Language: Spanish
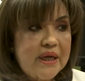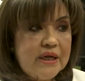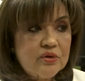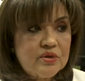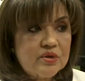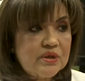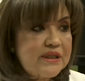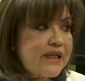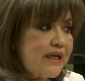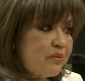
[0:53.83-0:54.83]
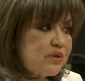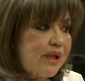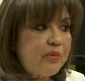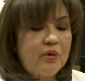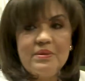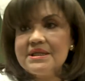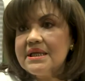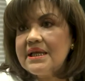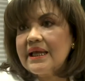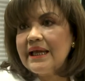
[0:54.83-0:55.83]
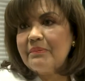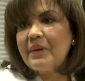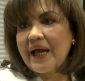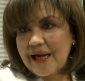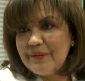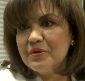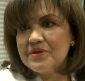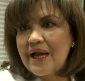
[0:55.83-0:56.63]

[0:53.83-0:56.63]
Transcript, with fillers: nosotros tenemos la promesa de que pagaremos